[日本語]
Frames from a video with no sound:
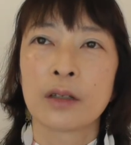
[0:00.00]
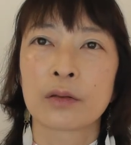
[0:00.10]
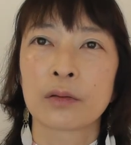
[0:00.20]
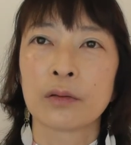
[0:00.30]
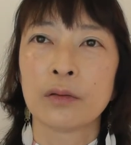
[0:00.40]

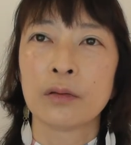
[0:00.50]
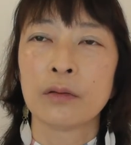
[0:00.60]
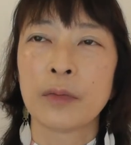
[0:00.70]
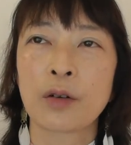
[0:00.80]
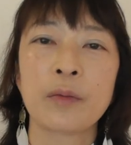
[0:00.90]
そ
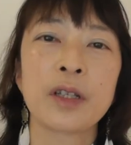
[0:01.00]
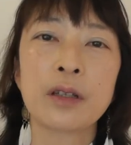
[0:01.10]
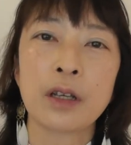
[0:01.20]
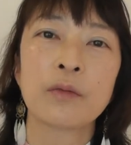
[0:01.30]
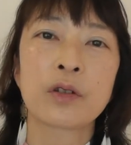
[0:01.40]
のまあ
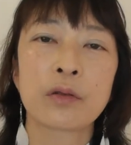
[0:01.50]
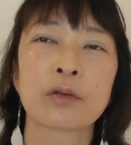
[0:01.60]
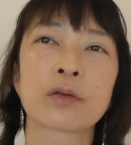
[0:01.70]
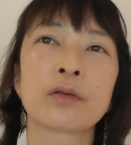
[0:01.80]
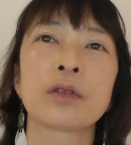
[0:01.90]
コミュニティはもち
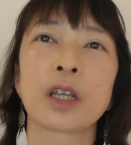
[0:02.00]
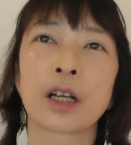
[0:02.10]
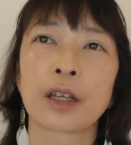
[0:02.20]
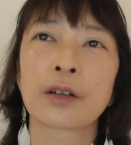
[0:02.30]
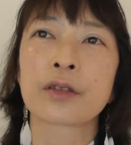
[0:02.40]
ろん作ってい
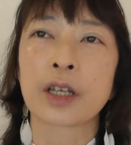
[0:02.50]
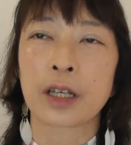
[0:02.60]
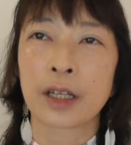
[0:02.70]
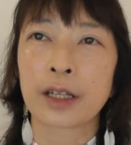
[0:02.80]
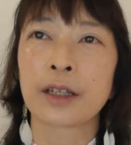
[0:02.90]
かなくちゃい
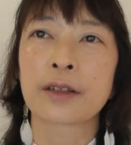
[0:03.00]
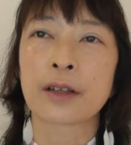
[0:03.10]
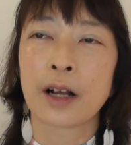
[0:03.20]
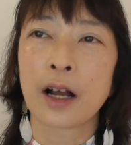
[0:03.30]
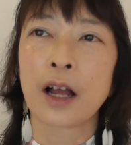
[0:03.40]
けないんで
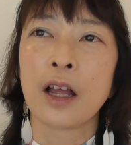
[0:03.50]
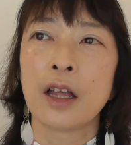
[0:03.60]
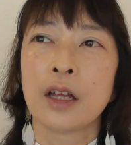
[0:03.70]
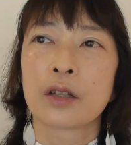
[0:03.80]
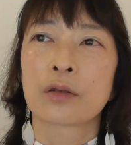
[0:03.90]
すが
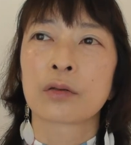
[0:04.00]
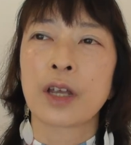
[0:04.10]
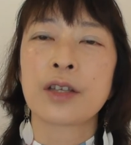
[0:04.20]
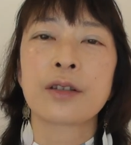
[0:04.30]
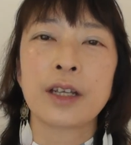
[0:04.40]
その
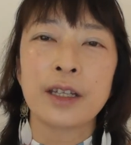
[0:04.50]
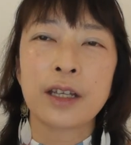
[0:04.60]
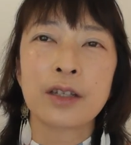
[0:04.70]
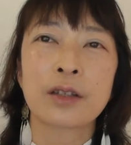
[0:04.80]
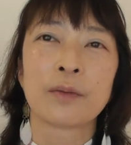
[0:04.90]

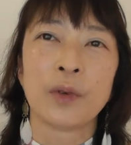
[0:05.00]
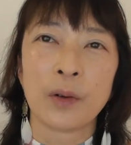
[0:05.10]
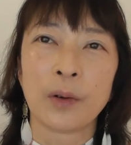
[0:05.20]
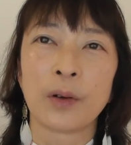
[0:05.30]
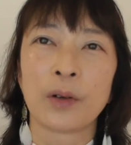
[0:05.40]
SNS
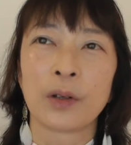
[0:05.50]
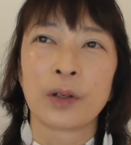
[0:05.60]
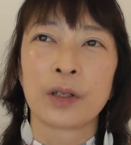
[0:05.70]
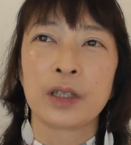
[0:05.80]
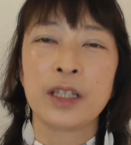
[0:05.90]
も
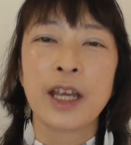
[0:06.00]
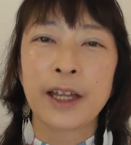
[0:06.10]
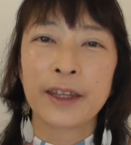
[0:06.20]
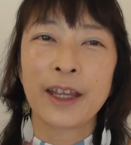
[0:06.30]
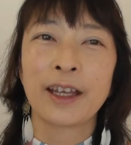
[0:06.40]

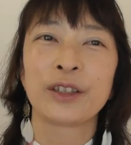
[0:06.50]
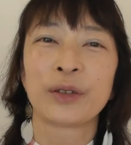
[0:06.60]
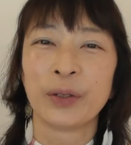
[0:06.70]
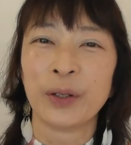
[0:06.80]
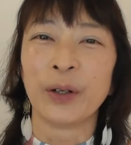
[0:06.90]
やんない
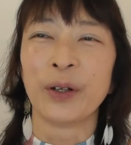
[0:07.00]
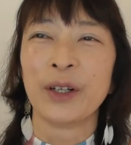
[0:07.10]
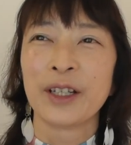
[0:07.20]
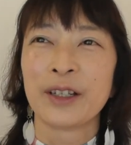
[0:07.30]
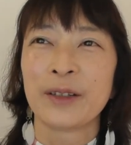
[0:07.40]
と
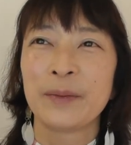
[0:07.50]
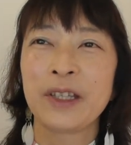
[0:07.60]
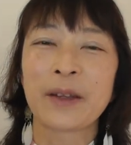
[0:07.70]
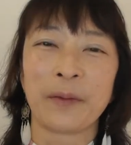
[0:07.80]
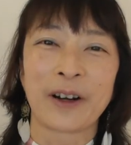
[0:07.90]

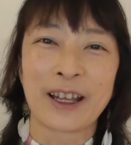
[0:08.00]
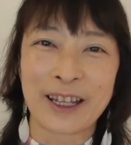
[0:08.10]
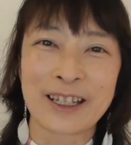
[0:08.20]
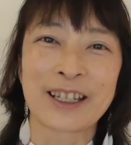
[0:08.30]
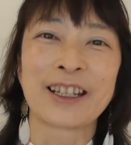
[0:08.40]
見てもらえ
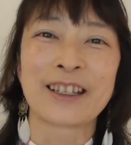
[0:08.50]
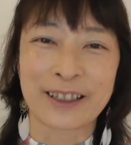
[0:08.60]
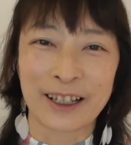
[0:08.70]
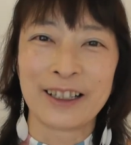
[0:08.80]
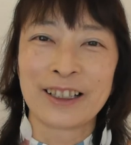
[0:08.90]
ないじゃないです
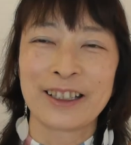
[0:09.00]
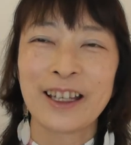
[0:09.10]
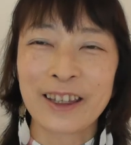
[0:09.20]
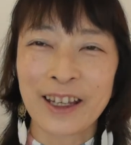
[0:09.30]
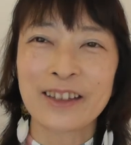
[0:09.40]
か
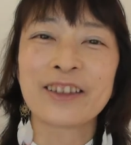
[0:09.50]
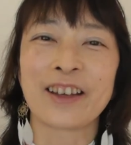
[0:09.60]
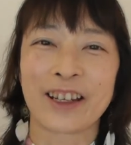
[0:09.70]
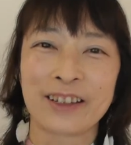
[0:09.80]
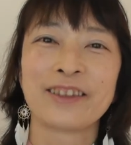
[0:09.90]
やんないより
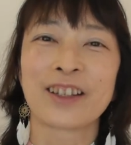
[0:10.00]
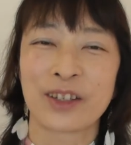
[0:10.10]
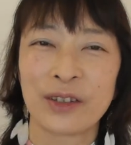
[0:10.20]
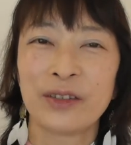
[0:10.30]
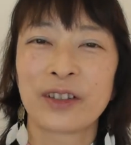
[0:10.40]
はやるんです
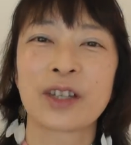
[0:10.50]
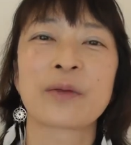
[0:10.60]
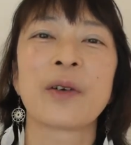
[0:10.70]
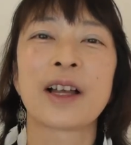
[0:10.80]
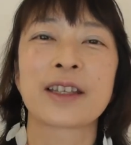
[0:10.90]
よ私
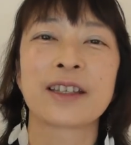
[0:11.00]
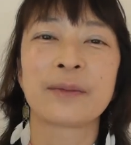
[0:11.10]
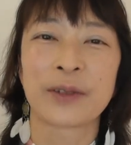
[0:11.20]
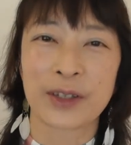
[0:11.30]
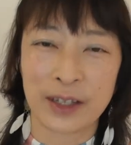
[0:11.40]
も発
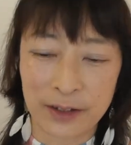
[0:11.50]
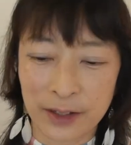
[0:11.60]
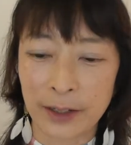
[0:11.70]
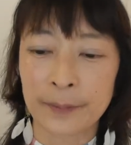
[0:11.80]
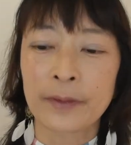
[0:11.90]
信もしてる
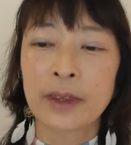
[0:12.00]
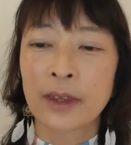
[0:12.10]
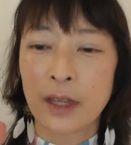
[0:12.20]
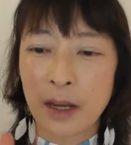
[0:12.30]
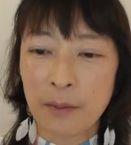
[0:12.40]
し
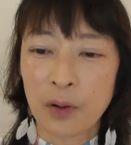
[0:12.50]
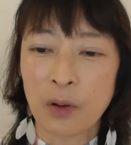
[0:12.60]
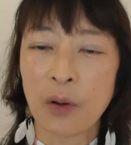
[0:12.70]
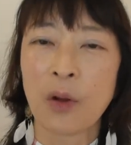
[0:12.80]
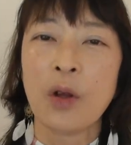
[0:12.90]
で
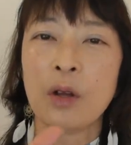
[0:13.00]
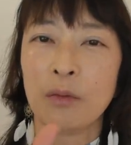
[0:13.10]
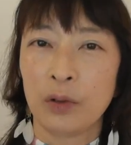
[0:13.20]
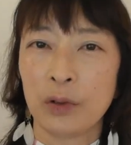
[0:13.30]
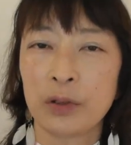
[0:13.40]
も
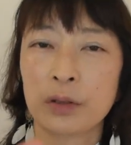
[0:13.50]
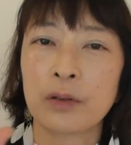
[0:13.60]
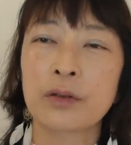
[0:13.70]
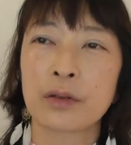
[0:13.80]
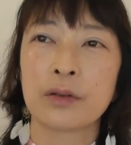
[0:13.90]
もう
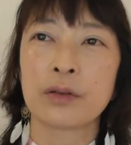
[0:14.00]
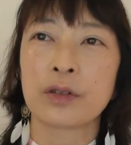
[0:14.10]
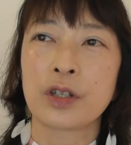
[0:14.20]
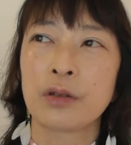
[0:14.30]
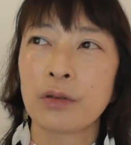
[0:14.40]
一つ
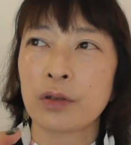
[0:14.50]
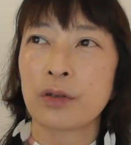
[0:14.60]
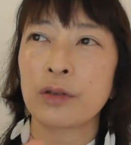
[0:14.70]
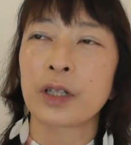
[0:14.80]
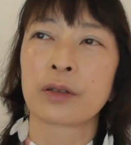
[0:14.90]
自動
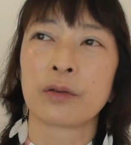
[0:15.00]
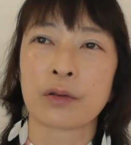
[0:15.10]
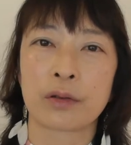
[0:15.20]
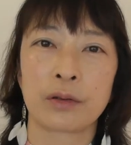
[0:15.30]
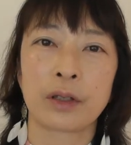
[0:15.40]
集客を
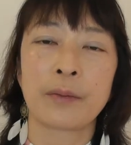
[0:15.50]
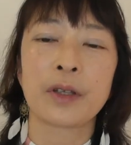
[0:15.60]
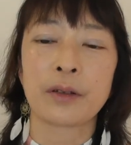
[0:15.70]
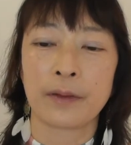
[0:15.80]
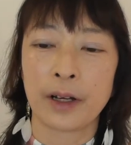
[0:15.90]
するため
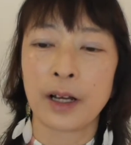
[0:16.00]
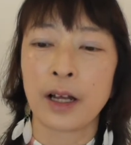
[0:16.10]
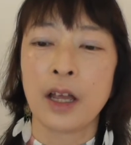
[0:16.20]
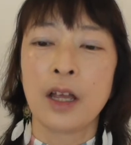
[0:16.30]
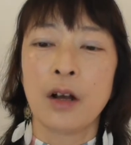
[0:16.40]
に
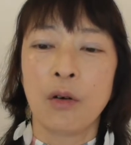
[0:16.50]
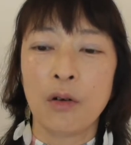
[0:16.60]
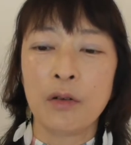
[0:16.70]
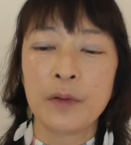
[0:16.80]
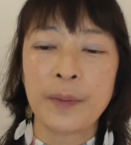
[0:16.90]
は
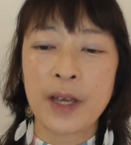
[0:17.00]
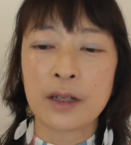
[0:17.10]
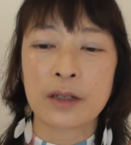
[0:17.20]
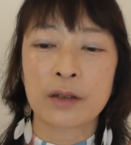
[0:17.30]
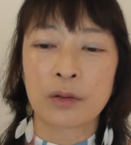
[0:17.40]

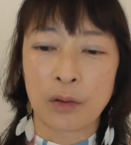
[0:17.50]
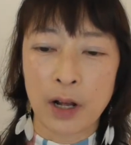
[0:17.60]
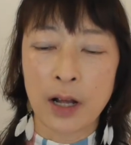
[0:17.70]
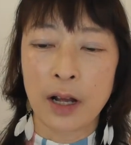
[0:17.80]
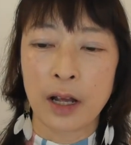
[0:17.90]
ホームページと
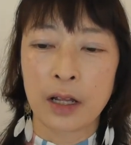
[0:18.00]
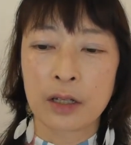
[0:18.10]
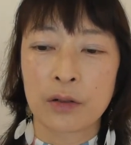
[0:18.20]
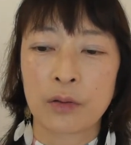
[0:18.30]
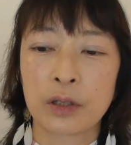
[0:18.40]
か
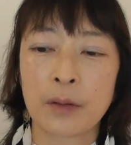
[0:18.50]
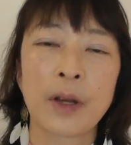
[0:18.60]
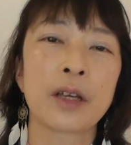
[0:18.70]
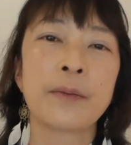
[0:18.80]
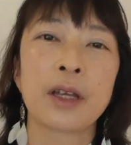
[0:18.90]
そういった
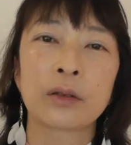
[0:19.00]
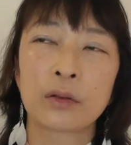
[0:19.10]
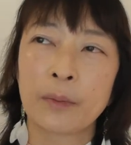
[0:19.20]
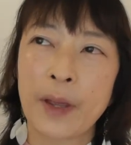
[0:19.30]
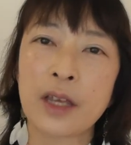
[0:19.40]
まあ
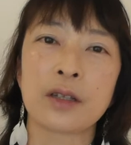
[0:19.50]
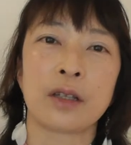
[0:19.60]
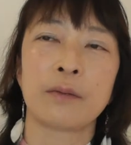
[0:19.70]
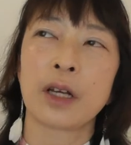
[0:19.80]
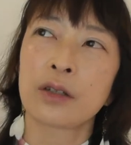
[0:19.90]

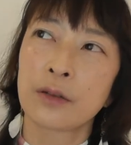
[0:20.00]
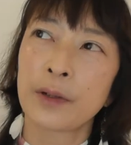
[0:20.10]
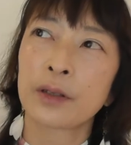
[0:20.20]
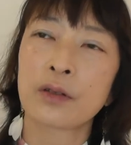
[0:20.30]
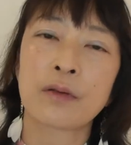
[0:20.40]
イベントページ、まあ、一
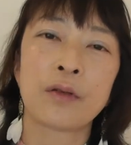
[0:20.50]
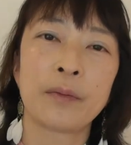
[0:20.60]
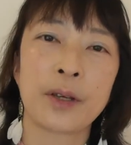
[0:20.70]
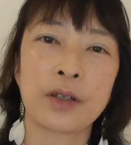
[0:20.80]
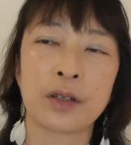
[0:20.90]
番私は
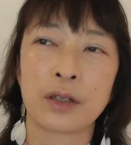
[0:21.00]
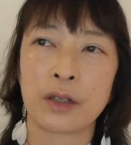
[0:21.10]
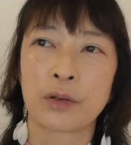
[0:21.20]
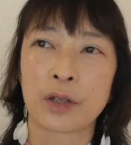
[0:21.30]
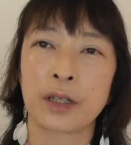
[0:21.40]
ホームページに
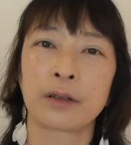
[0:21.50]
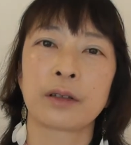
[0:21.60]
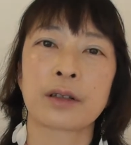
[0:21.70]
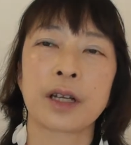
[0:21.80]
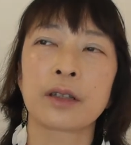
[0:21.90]
寄せてく
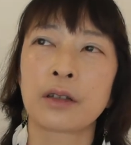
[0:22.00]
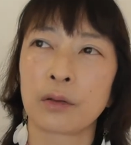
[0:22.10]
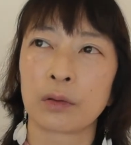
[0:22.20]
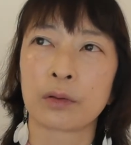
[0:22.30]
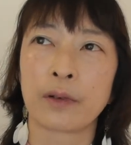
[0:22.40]
ださいってい
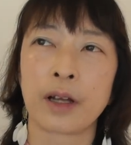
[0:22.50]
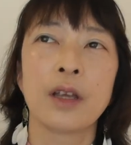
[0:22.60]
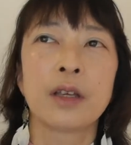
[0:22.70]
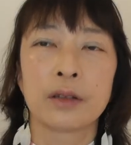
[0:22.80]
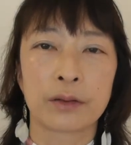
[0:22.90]
うことは
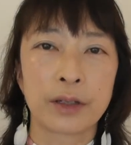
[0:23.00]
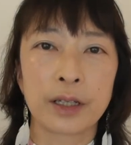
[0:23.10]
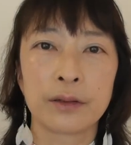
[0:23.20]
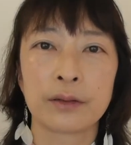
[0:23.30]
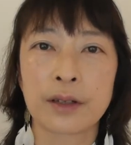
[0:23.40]
言って
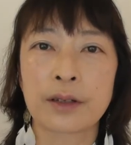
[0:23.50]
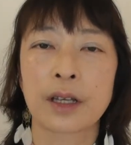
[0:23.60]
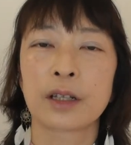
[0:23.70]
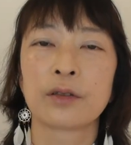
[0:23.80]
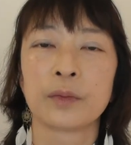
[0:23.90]
いるんです
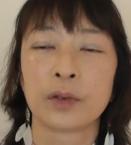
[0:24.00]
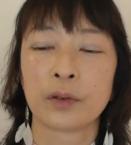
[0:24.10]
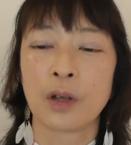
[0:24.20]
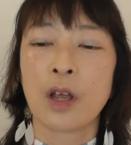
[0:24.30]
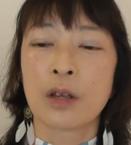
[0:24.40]
けれど
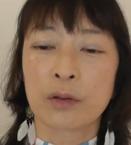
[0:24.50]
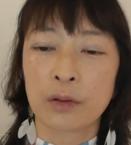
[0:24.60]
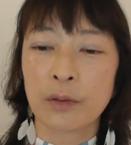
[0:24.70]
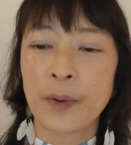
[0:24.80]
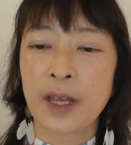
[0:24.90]
もそ
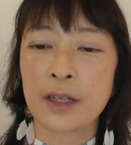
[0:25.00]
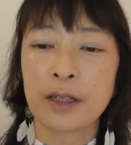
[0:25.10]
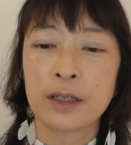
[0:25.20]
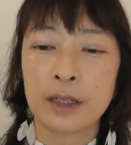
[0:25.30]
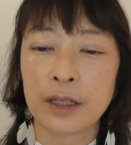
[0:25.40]
の
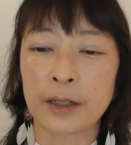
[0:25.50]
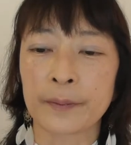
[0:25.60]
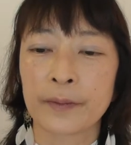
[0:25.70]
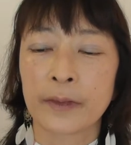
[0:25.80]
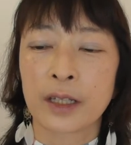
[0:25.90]
ページに
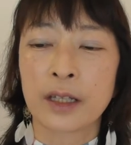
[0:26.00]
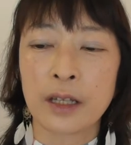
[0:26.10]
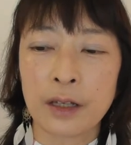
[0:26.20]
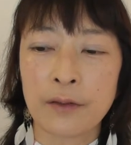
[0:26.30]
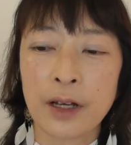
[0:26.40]

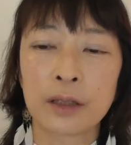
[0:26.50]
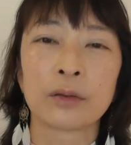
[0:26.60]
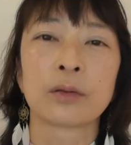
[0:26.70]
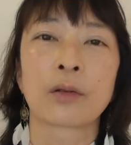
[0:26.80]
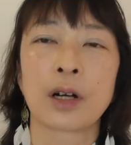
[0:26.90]

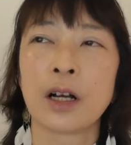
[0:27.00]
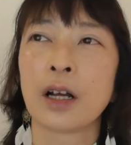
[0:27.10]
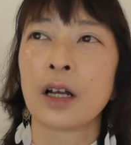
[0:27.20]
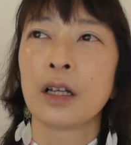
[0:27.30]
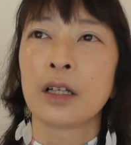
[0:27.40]
キーワードと
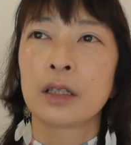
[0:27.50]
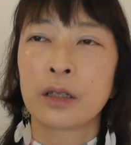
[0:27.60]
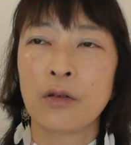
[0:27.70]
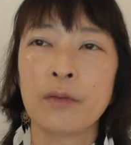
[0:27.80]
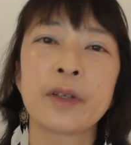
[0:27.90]
か
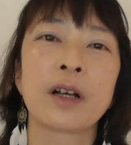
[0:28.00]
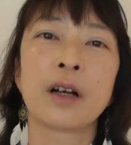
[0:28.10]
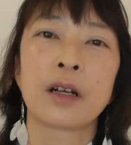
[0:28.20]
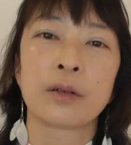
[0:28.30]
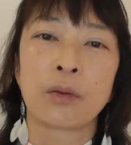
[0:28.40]
興味
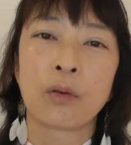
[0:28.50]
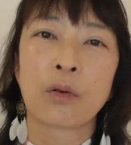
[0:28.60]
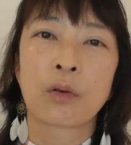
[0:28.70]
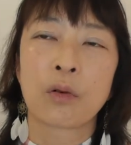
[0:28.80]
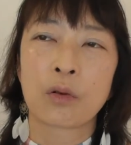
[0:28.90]
がある
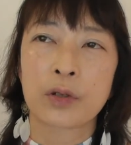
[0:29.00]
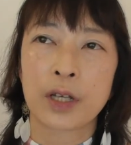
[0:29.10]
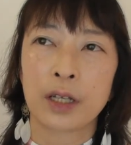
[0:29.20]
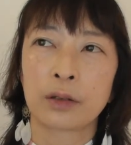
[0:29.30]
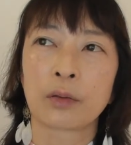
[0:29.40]
方向
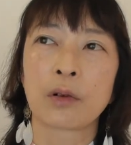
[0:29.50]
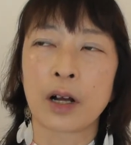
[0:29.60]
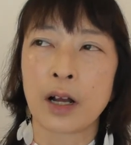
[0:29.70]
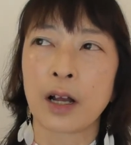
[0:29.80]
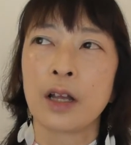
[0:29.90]
性と
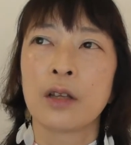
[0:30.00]
か